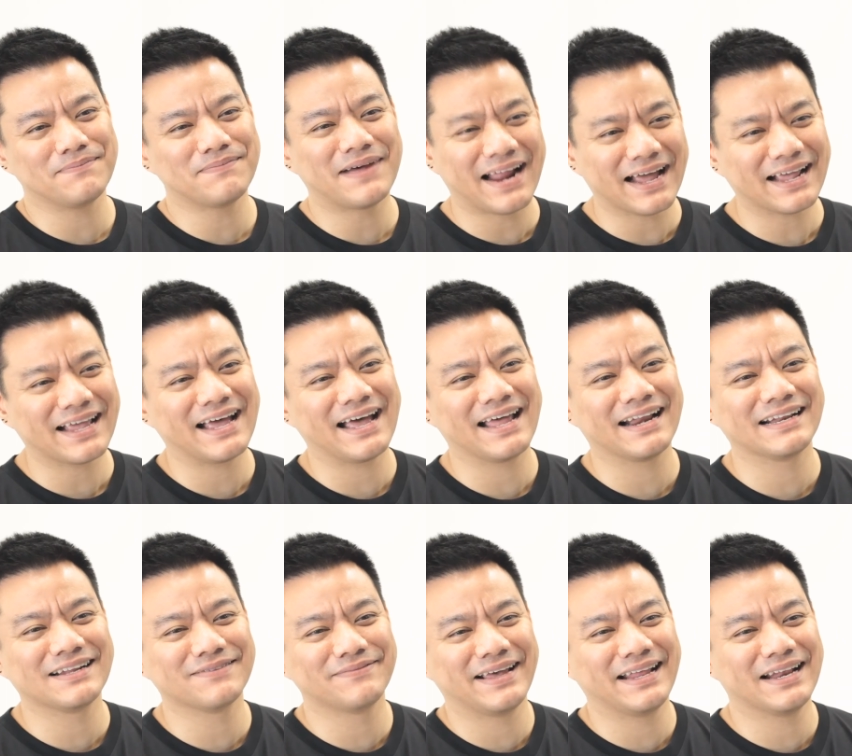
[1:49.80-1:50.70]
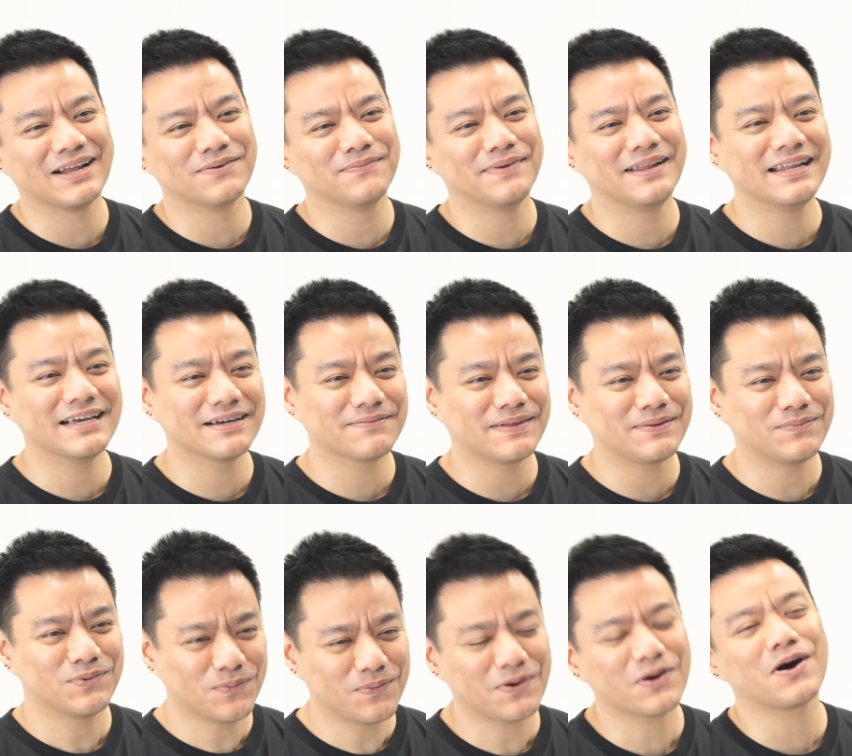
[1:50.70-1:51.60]
นพนักงานทำไมเราไม่เลือกเป็น
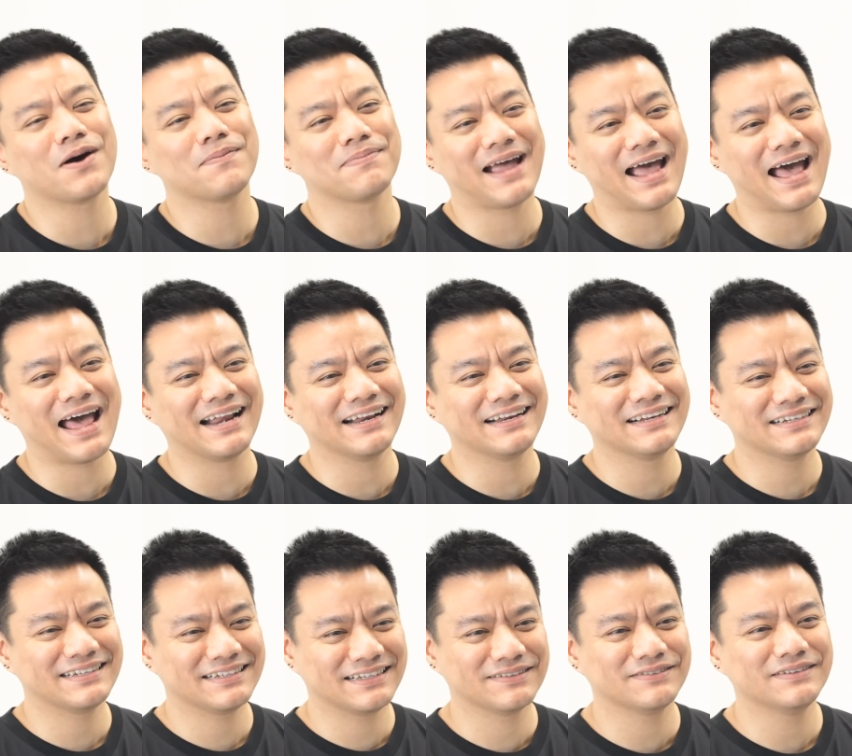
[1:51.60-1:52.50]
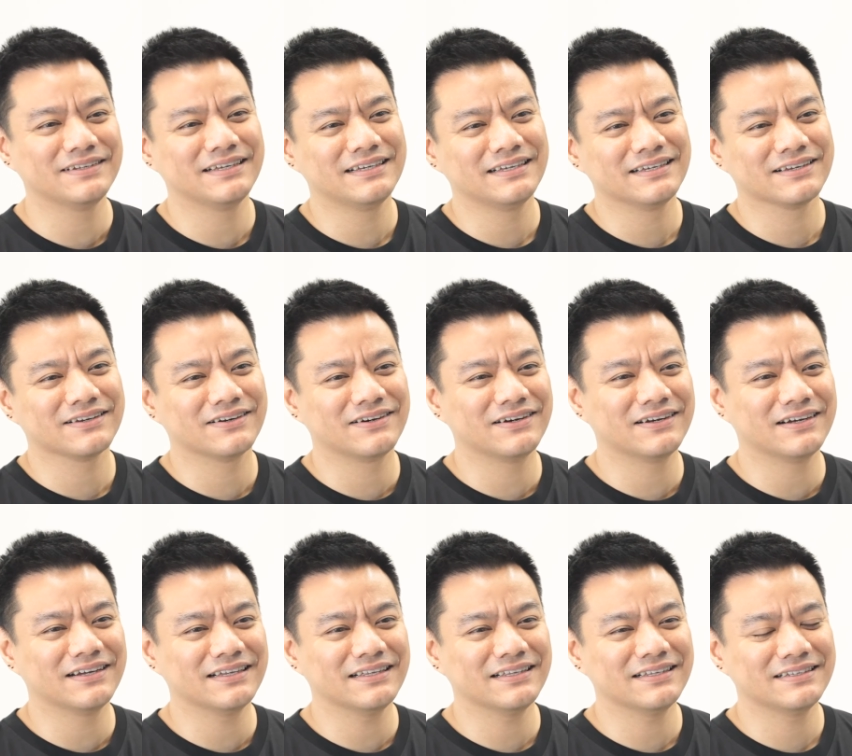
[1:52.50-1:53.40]
ผู้ประกอบการนะก็
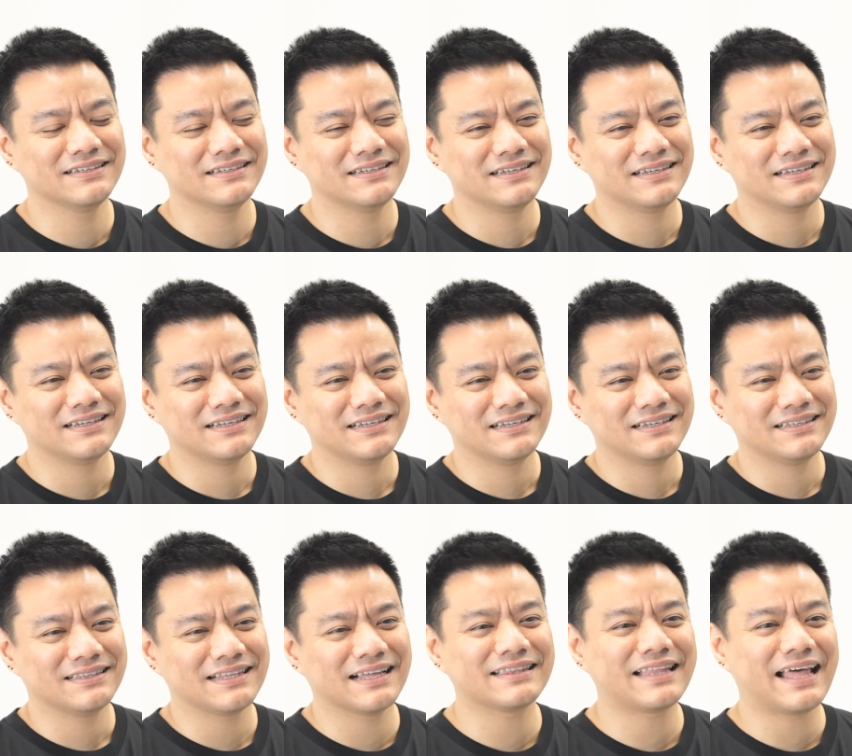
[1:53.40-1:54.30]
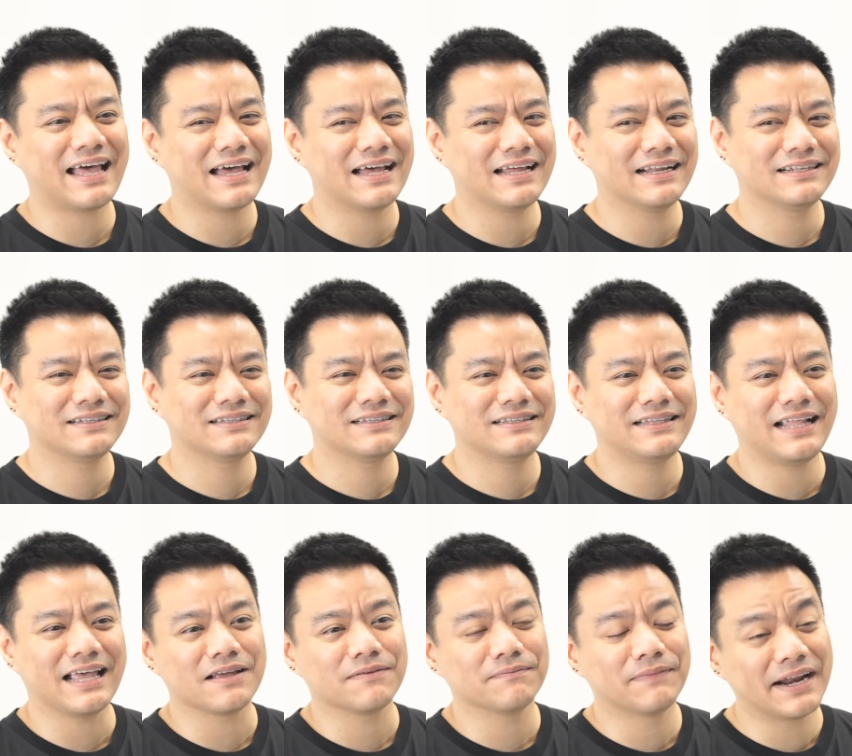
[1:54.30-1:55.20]
ตั้งแต่
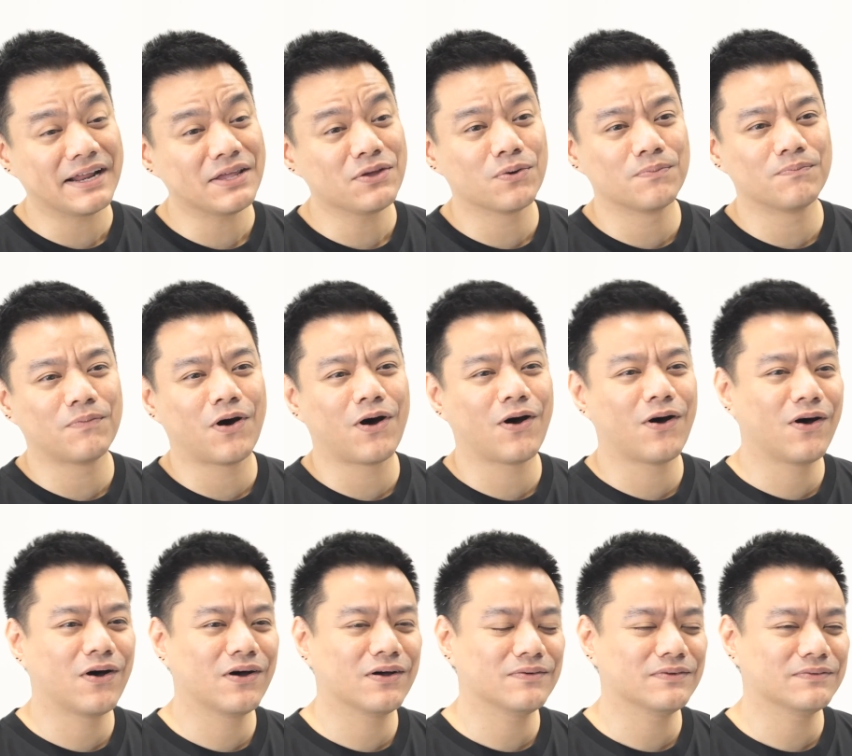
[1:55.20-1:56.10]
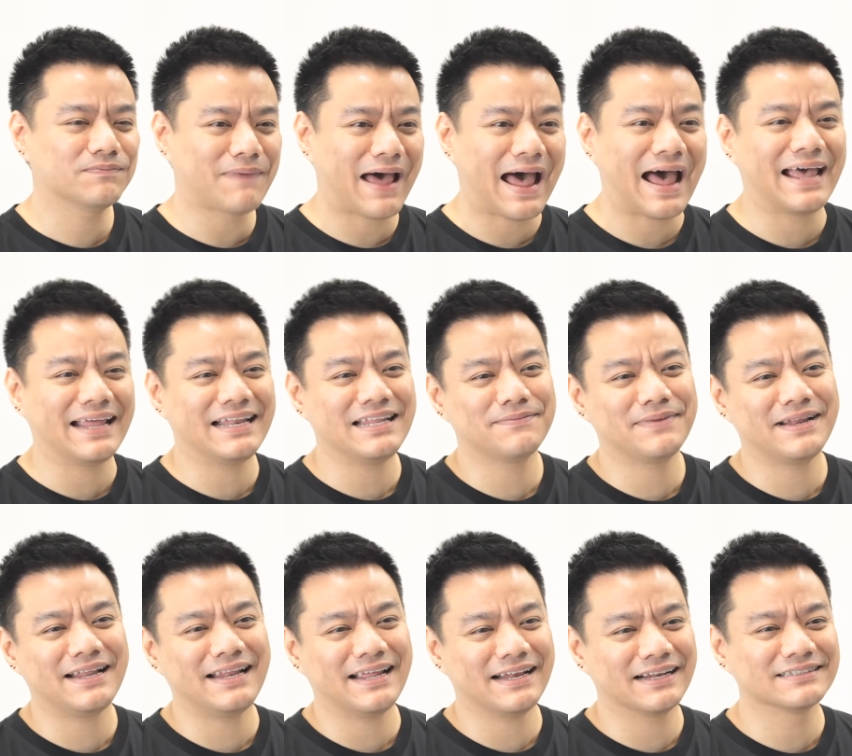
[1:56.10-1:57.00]
เด็กมัธยมม.ปลายที่ไม่
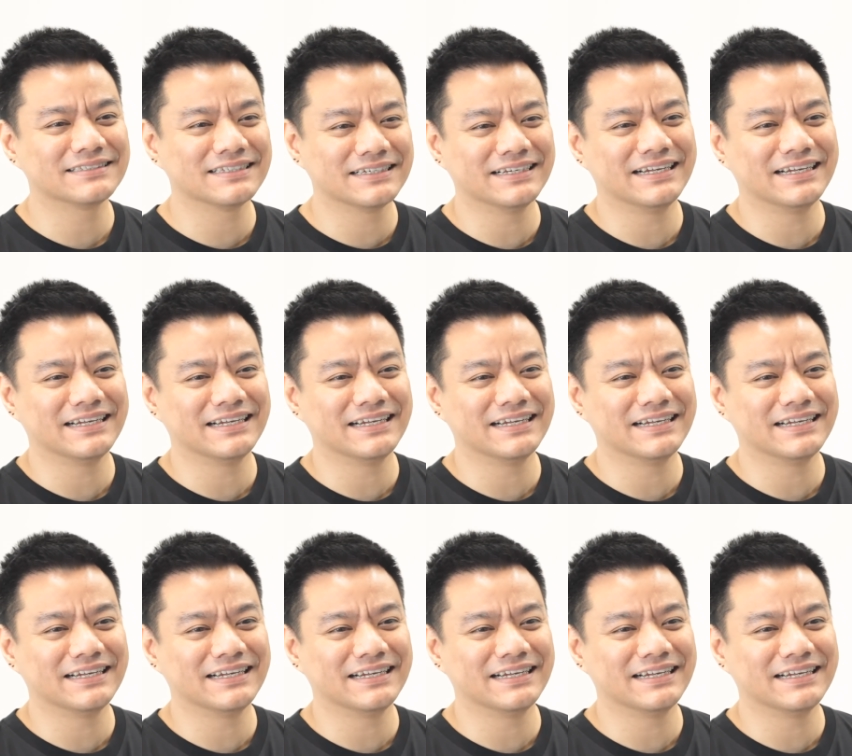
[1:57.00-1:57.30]
ได้เรียนหนังสือ